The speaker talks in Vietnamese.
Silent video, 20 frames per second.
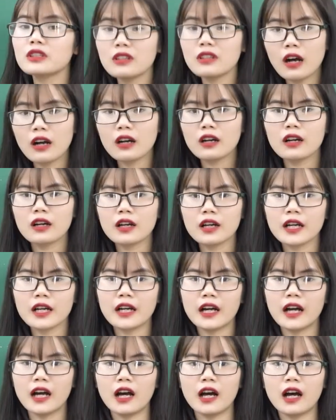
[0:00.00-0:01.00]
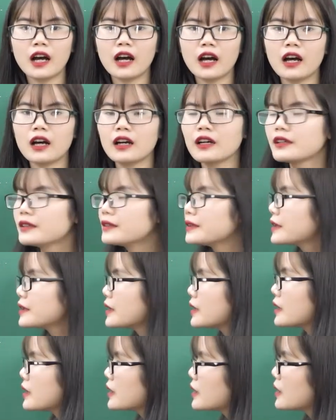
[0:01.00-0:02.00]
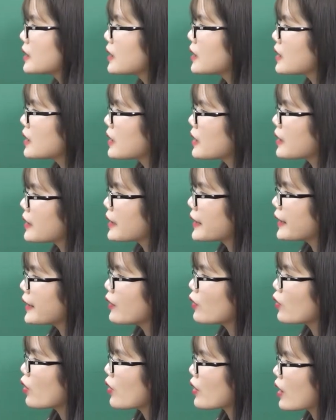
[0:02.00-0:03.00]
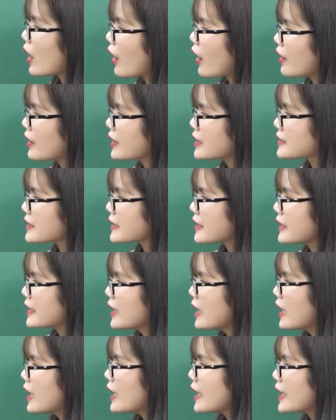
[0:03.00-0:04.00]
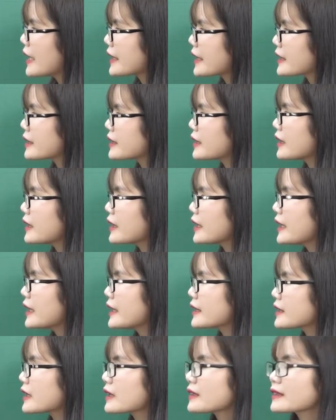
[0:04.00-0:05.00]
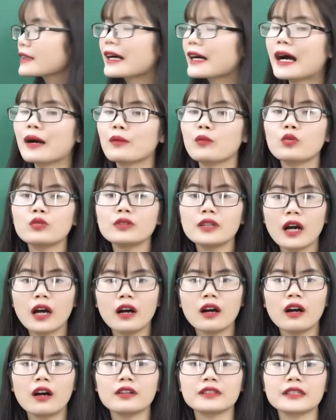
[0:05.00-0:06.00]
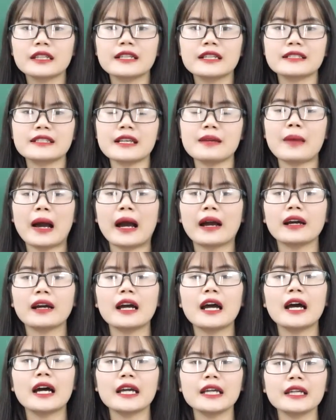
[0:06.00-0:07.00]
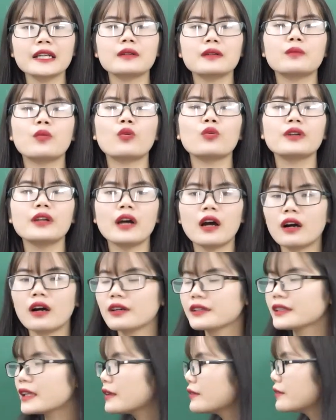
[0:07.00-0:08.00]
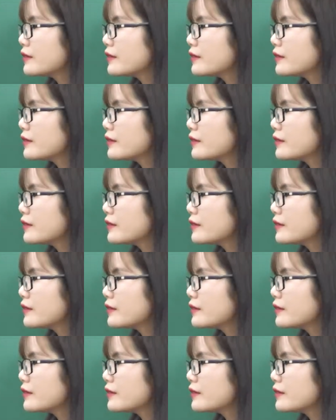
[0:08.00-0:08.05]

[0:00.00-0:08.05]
thương đó. nếu cô có là gì x nhân y tất cả mũ n thì sẽ bằng x mũ n nhân